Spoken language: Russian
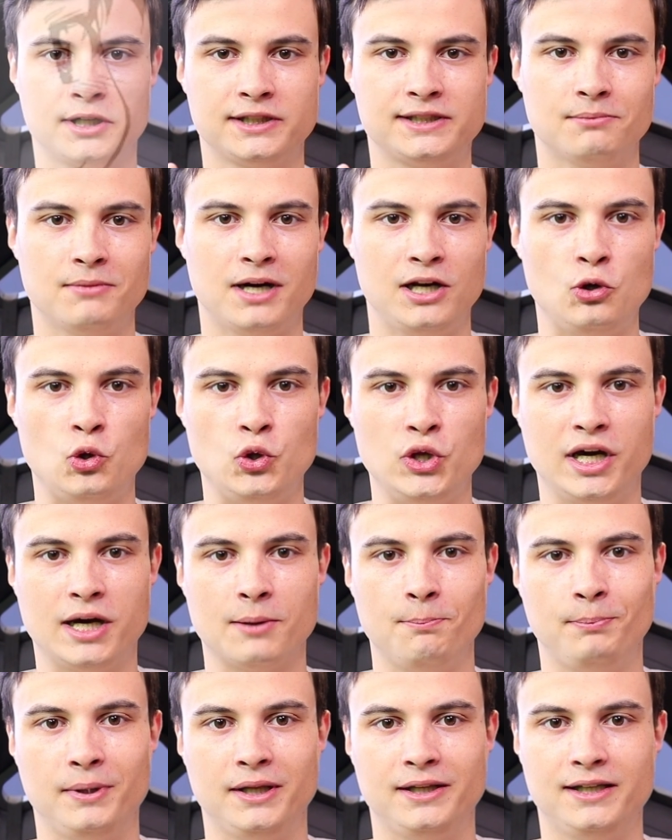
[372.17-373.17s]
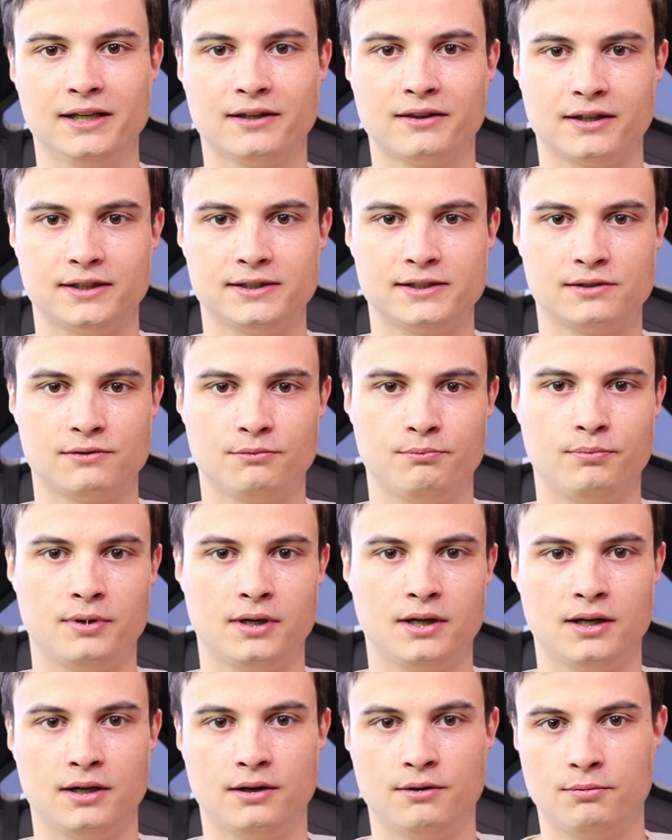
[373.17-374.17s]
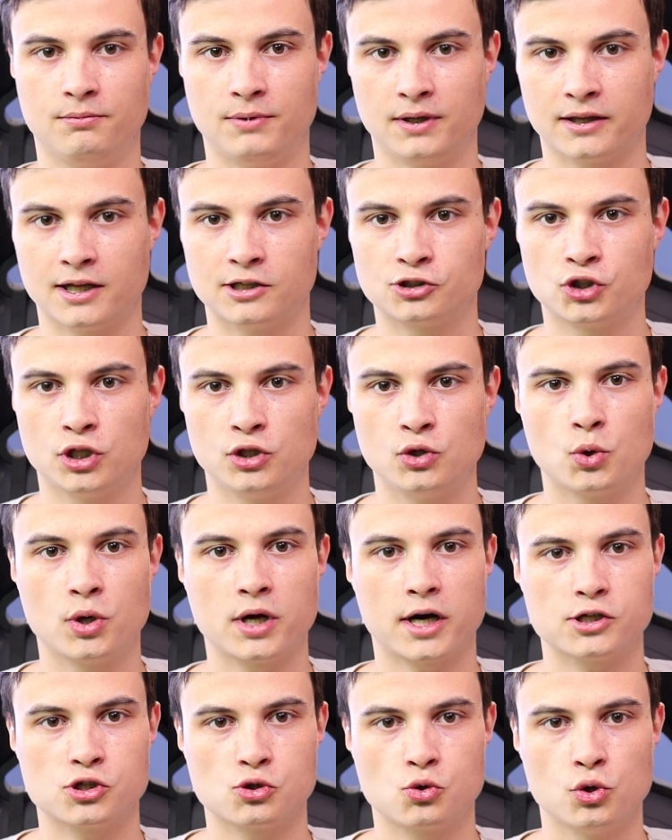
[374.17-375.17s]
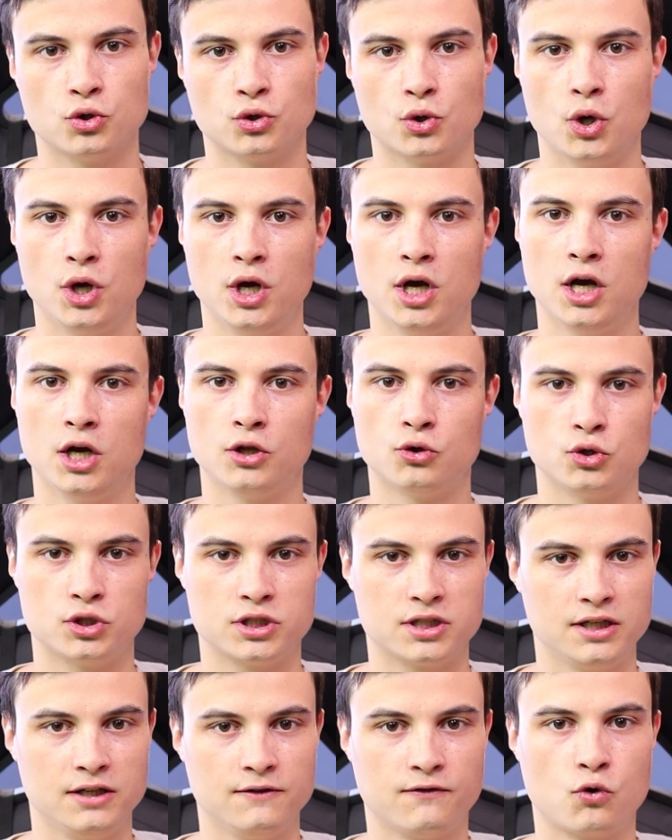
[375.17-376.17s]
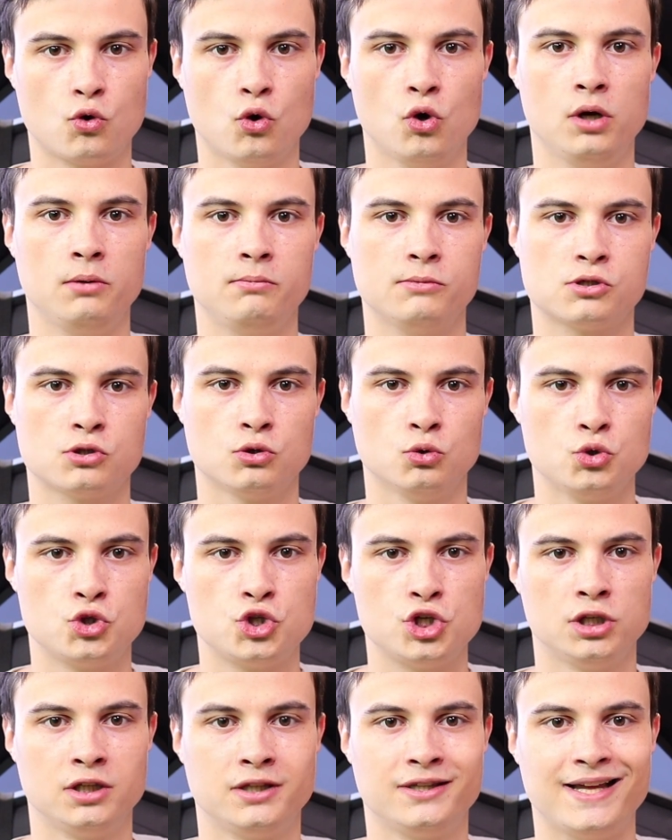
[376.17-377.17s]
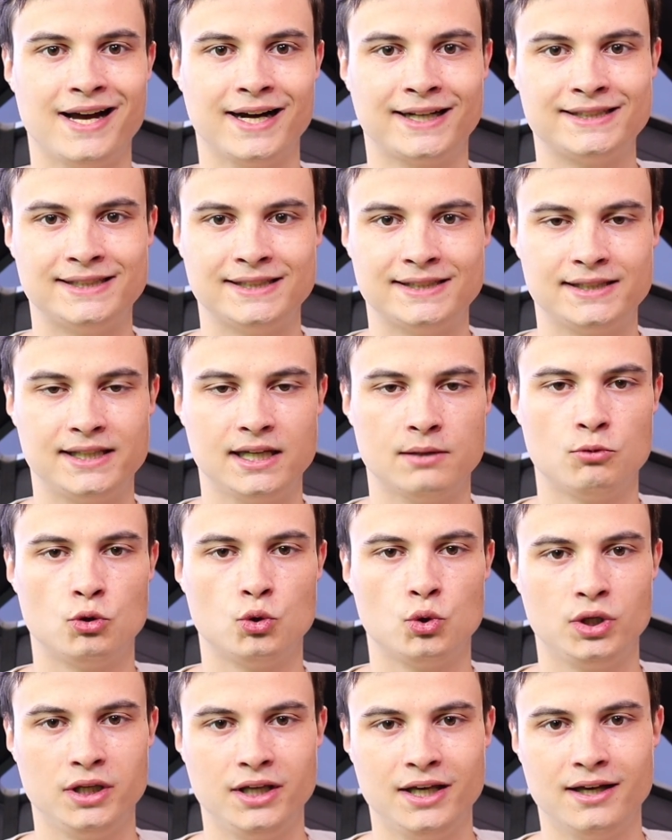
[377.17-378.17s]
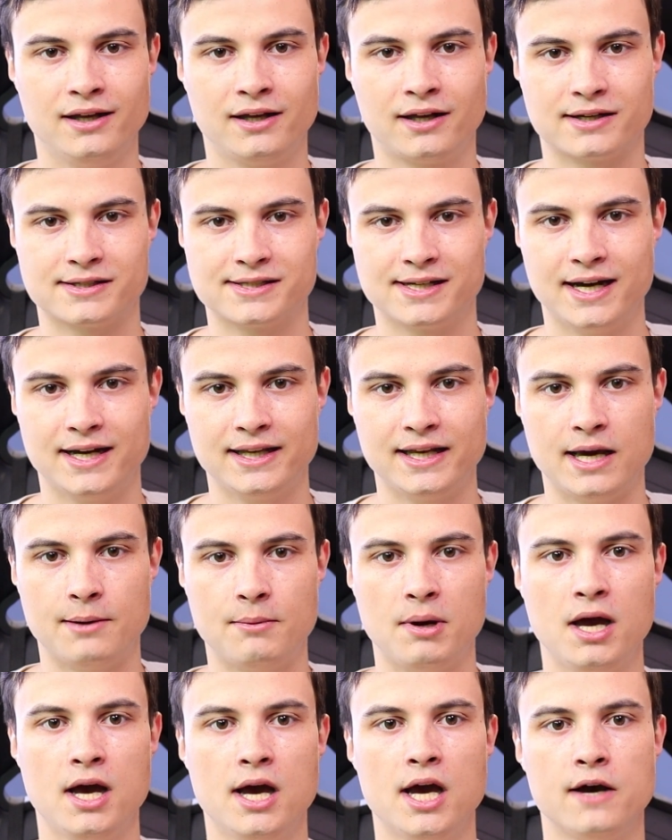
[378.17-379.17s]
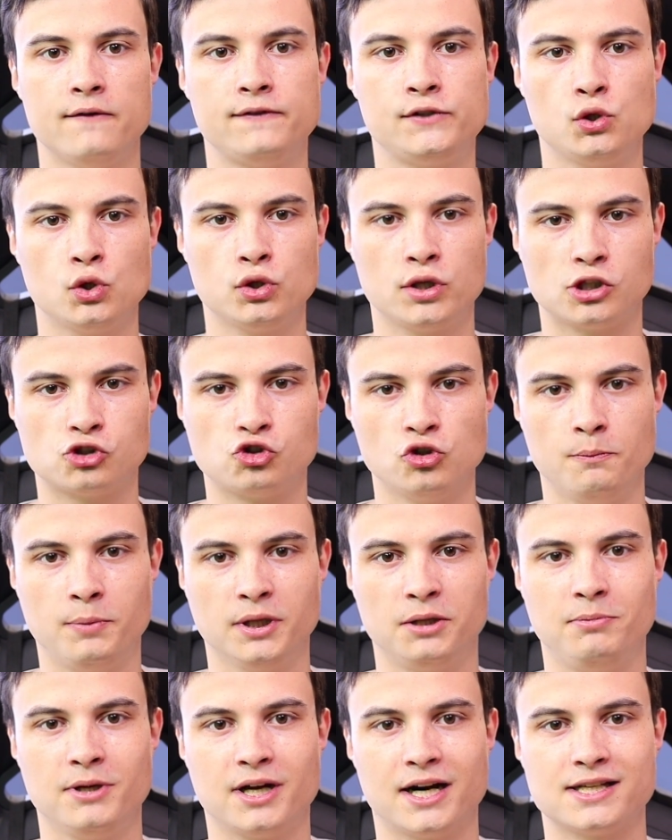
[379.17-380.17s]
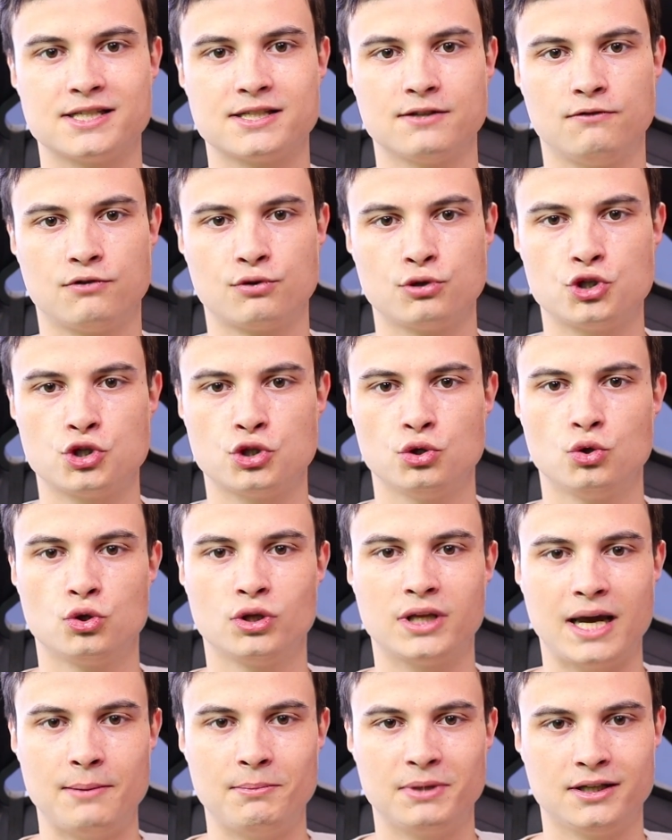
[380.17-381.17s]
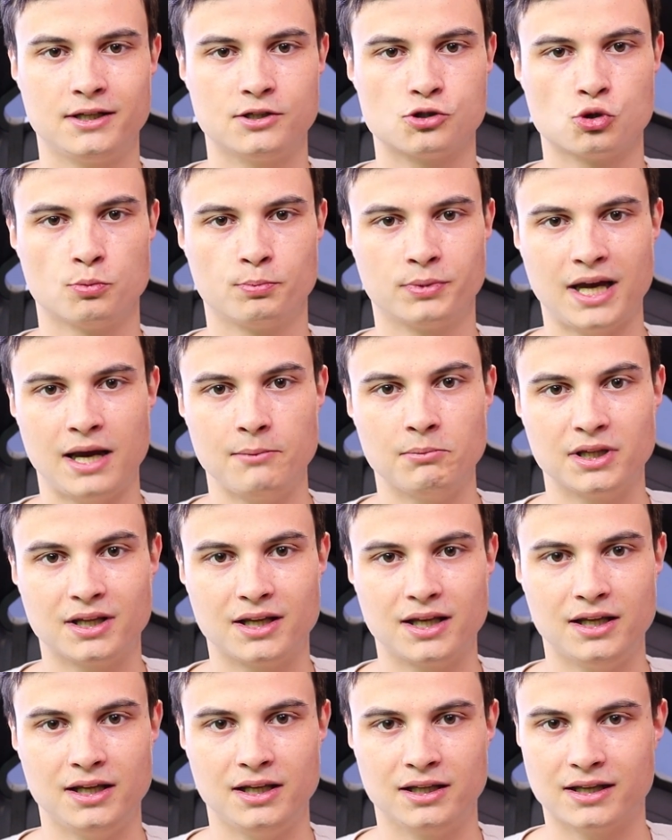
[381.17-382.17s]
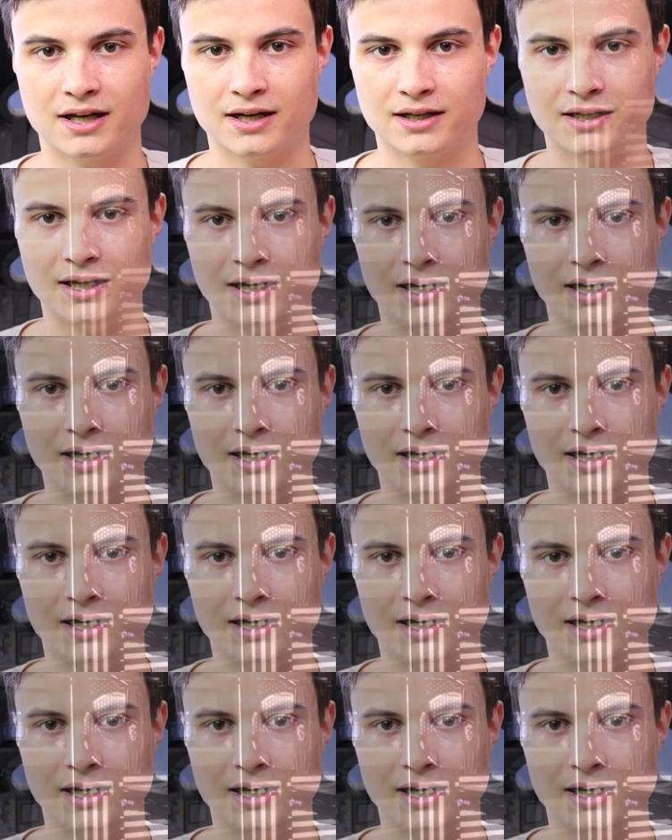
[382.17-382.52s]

максимальную некомпетентность по отношению к разгону. То есть ни в коем случае так систему не разгоняем. Все должно подбираться вручную, тайминги, субтайминги и так